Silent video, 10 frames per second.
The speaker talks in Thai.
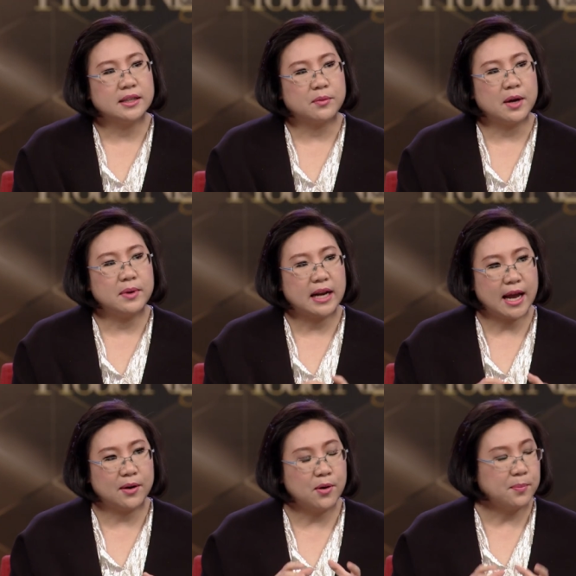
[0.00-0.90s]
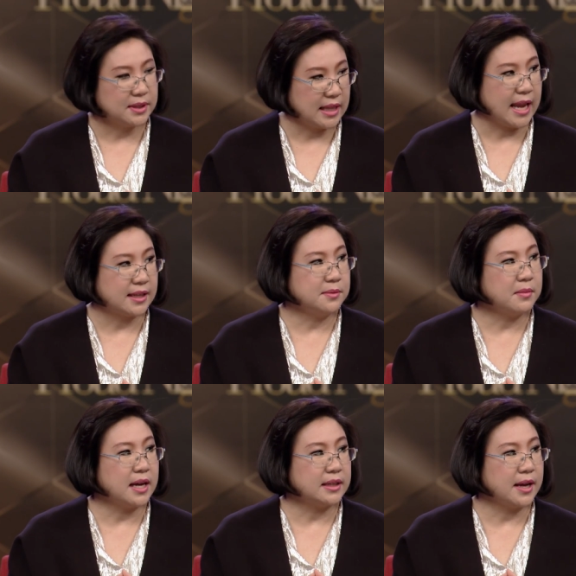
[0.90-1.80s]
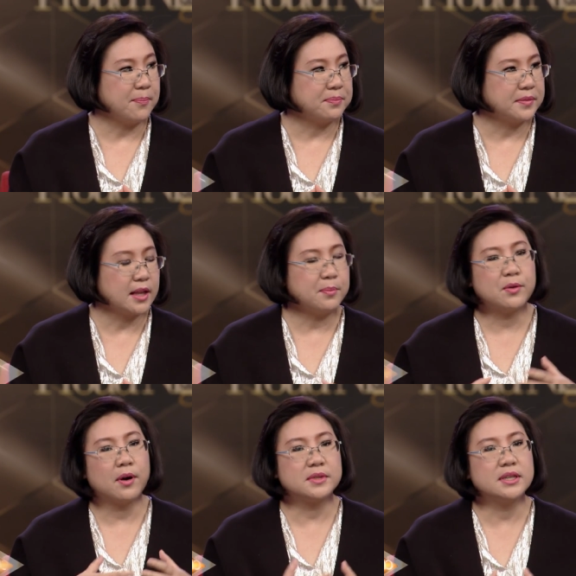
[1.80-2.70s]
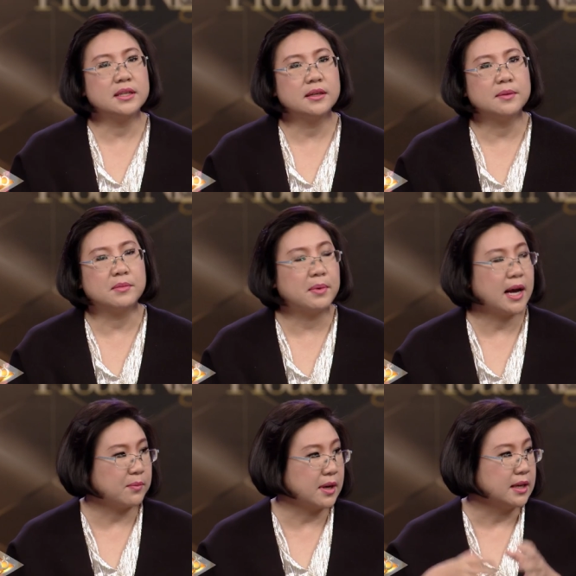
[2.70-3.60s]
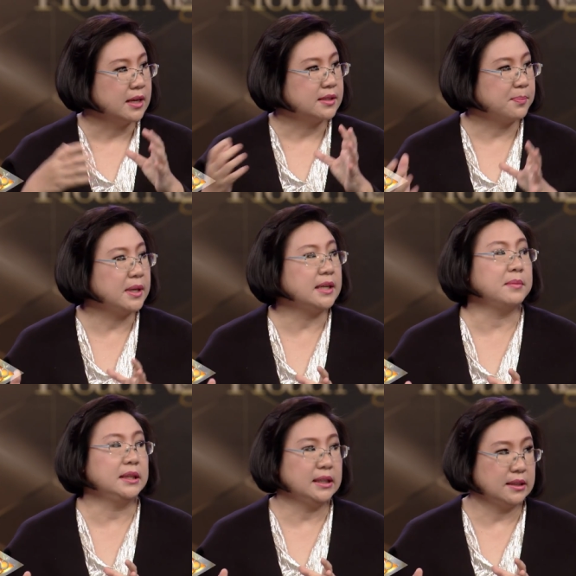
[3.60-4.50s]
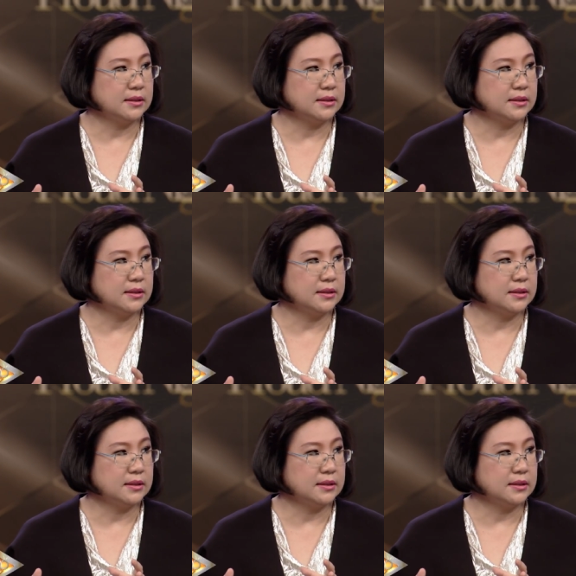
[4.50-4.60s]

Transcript: เกิดว่าเวลาโลกมันแตกขึ้นมาเนี่ยเรามีความเชื่อเรื่องหิมพานต์ว่าจะเป็นอีกมิติห